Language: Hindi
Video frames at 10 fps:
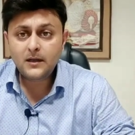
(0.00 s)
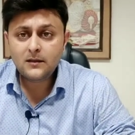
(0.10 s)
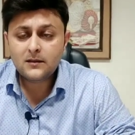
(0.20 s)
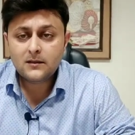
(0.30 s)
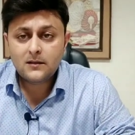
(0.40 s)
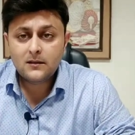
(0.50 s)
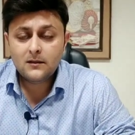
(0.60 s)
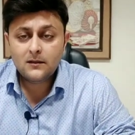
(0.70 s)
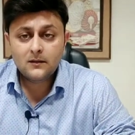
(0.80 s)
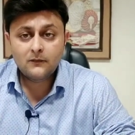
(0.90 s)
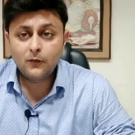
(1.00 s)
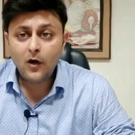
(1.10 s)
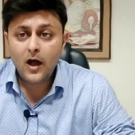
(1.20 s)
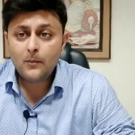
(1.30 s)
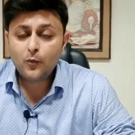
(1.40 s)
बट वो
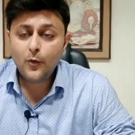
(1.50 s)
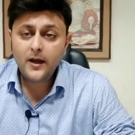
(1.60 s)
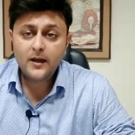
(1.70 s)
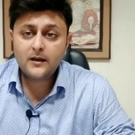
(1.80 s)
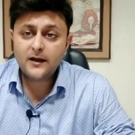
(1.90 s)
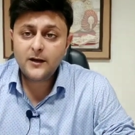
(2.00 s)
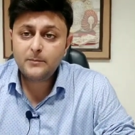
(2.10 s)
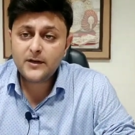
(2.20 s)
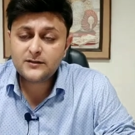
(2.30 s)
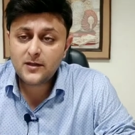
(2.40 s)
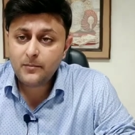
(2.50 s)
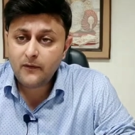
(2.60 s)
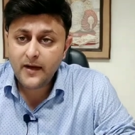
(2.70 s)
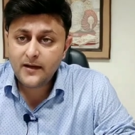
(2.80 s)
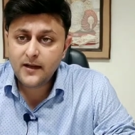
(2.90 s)
आपको एक करेक्ट पिक्चर
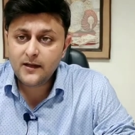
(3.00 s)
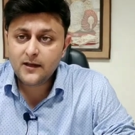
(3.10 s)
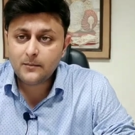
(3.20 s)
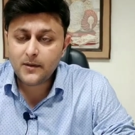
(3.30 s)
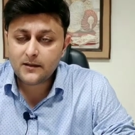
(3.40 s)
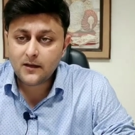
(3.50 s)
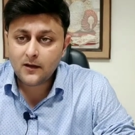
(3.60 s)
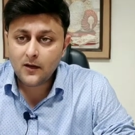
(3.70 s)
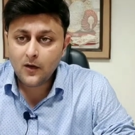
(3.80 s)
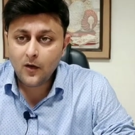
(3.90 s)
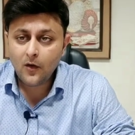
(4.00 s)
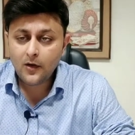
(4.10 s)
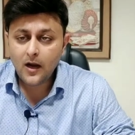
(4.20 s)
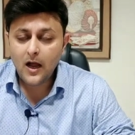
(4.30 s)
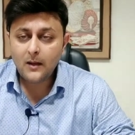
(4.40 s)
प्रोवाइड नहीं कर पाते
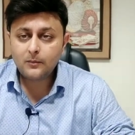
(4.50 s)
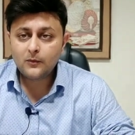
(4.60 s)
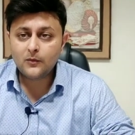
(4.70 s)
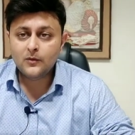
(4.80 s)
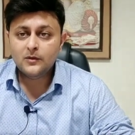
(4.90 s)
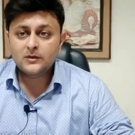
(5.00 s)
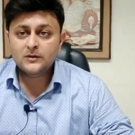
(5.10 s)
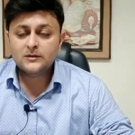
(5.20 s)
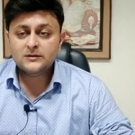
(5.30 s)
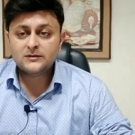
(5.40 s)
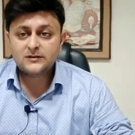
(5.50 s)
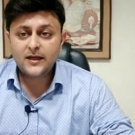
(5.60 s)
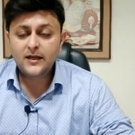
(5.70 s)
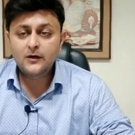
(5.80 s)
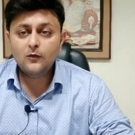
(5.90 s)
और आपको
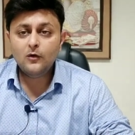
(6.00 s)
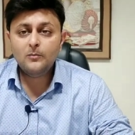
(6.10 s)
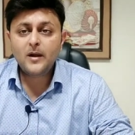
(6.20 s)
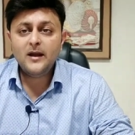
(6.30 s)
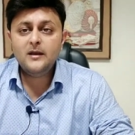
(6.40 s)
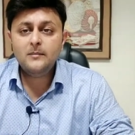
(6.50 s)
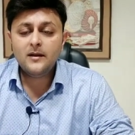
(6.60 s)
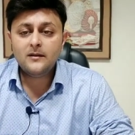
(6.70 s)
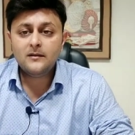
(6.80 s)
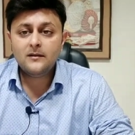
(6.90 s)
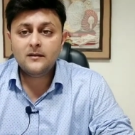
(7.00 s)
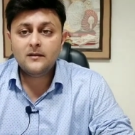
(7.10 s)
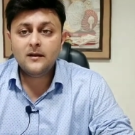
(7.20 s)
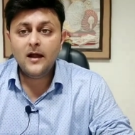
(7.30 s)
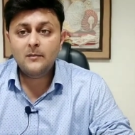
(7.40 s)
सही गोल प्लानिंग में
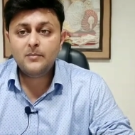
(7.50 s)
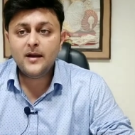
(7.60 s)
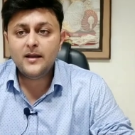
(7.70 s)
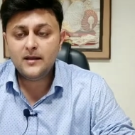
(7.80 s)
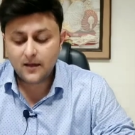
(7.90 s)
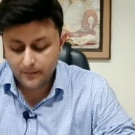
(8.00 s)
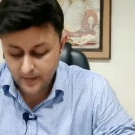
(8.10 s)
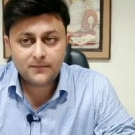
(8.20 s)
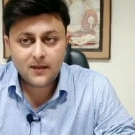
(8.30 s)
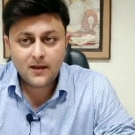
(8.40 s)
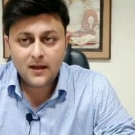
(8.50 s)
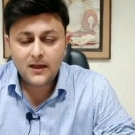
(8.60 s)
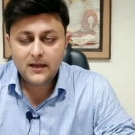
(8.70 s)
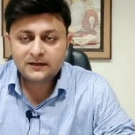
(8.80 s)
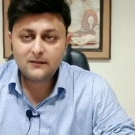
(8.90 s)
हेल्प नहीं कर पाते
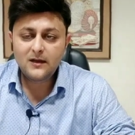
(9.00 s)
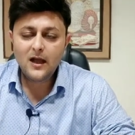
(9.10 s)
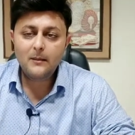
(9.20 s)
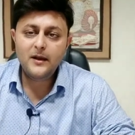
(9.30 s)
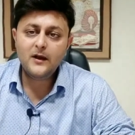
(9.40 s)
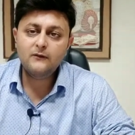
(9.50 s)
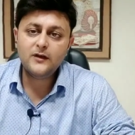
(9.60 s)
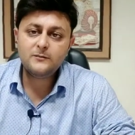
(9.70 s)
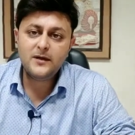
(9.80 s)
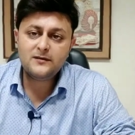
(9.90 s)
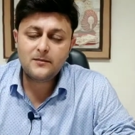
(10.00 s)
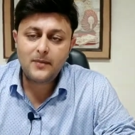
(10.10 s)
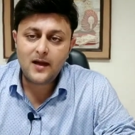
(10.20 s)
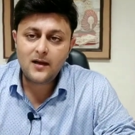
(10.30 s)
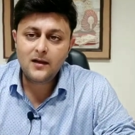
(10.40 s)
इसलिए हमें इन्वेस्टमेंट से
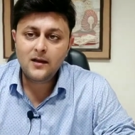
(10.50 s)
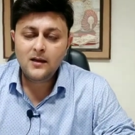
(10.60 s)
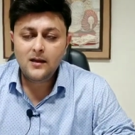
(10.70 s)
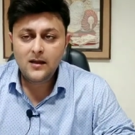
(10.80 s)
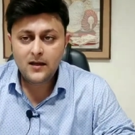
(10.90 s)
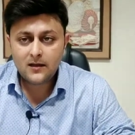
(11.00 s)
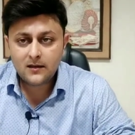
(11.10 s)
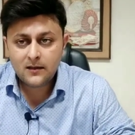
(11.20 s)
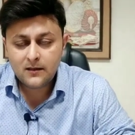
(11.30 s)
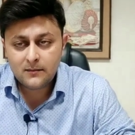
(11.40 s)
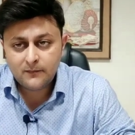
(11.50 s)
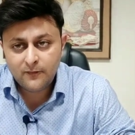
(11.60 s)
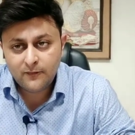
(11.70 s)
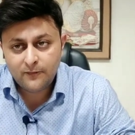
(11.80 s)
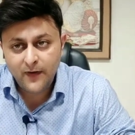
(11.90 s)
पहले एक
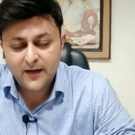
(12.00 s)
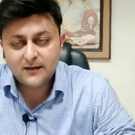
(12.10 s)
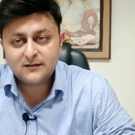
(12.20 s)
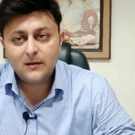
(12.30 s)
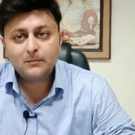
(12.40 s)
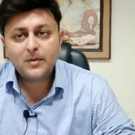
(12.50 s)
फाइनेंशियल